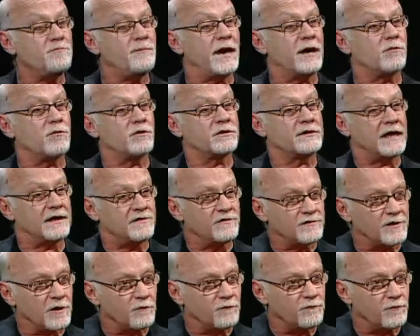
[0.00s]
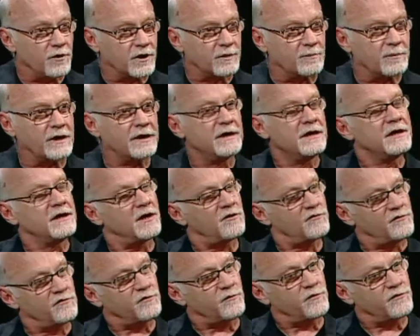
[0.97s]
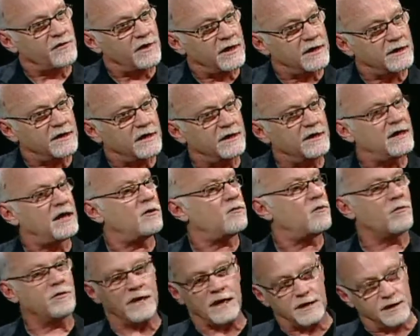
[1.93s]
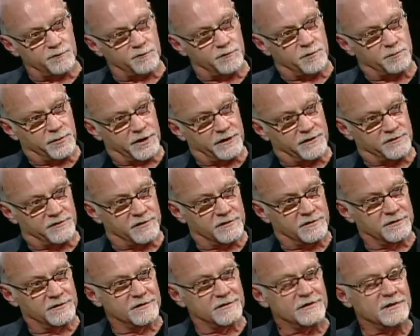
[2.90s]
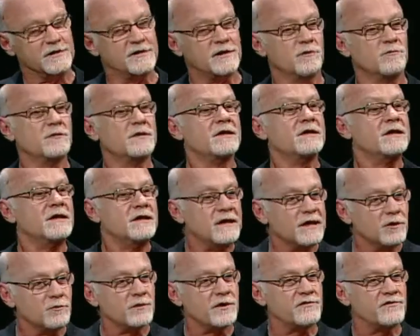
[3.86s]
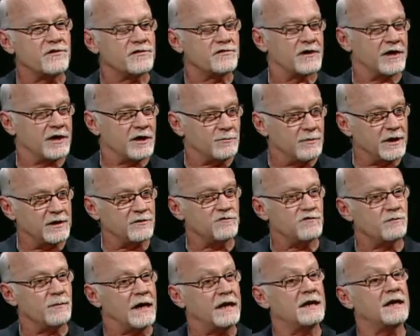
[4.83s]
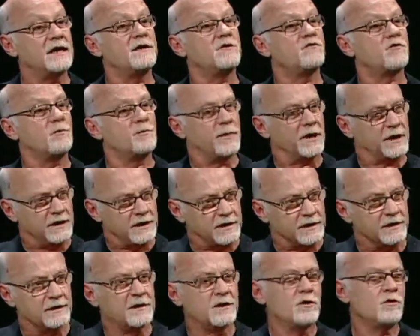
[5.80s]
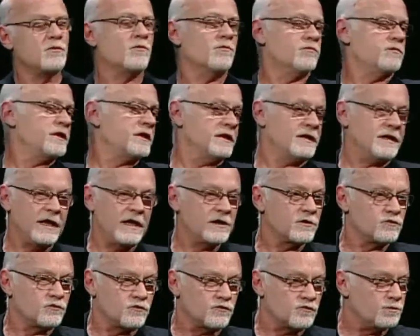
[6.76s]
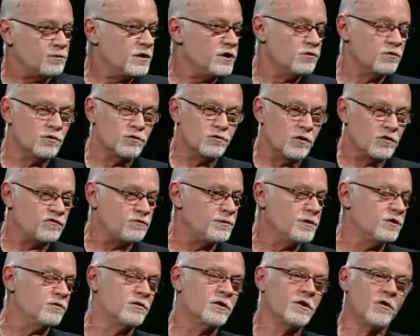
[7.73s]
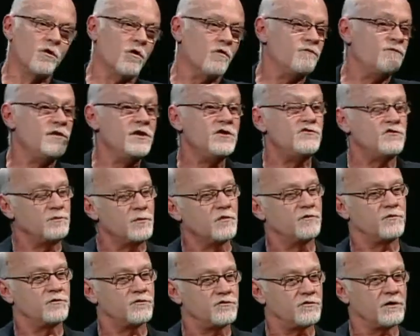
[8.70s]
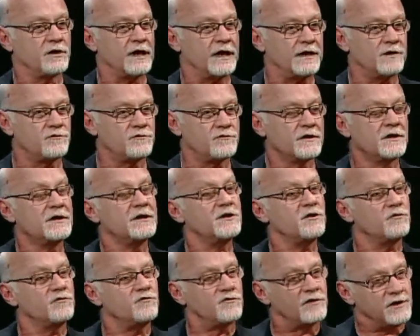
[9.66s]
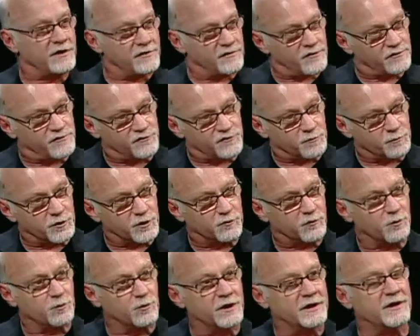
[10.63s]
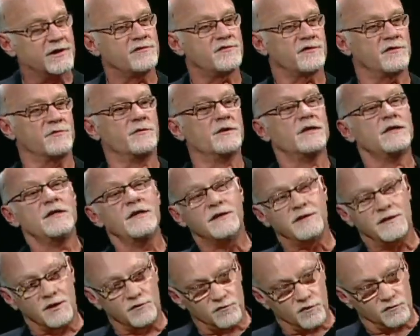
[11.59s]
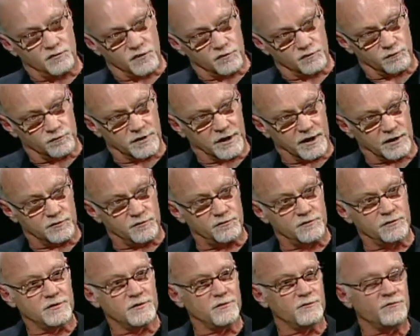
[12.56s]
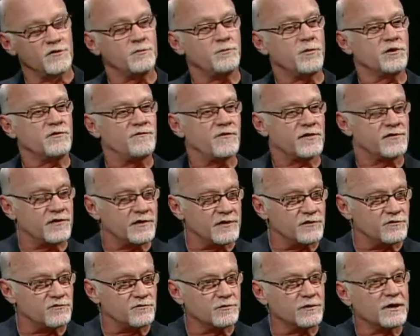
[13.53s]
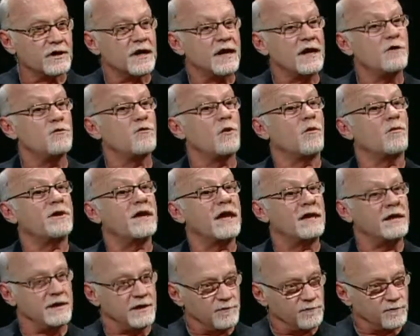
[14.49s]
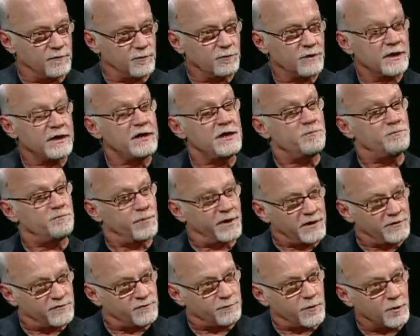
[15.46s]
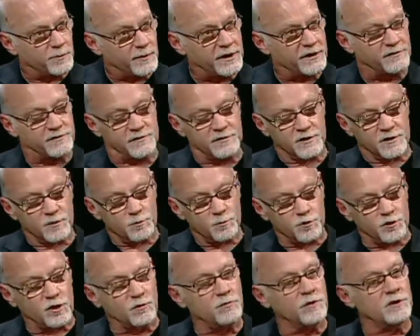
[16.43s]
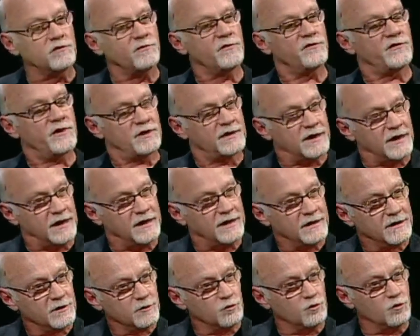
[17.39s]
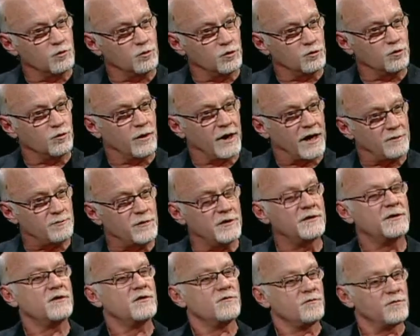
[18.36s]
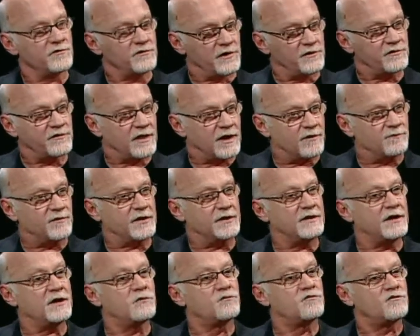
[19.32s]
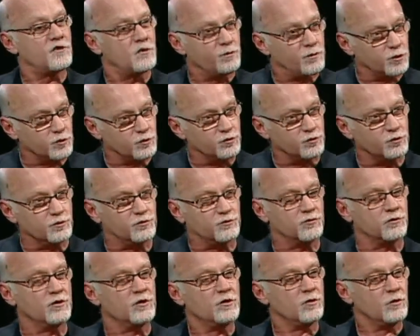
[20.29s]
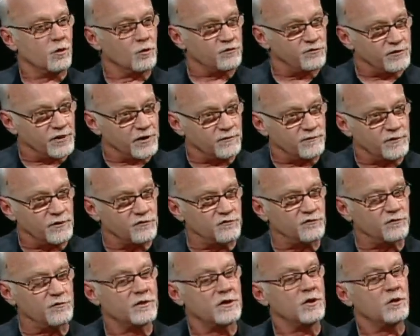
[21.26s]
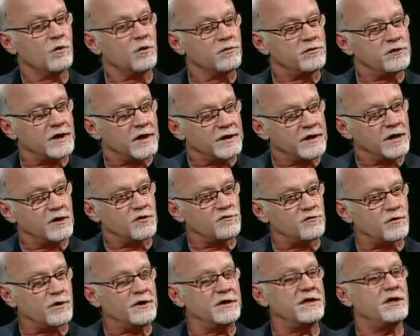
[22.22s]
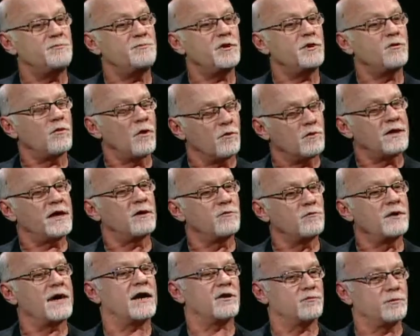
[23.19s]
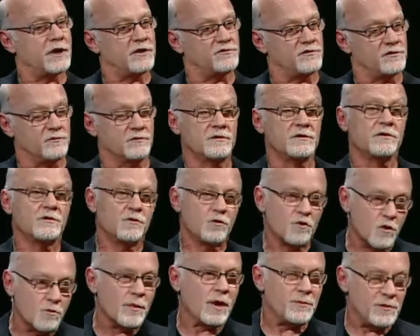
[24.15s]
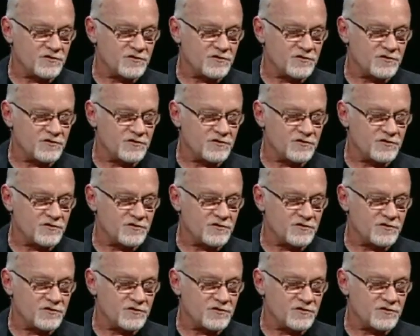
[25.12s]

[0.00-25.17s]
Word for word: empacotar de tal forma que a gente consegue atender a qualquer nível de empresa. Então, não necessariamente uma grande companhia com 500, mil, ou 2 mil, ou 20 mil funcionários que utiliza esse tipo de comunicação e tem seus resultados. Você pode fazer isso em qualquer nível e principalmente porque quando você está no mundo web, você está vendendo seu produto ou serviço ou treinando a sua equipe em qualquer lugar do Brasil, com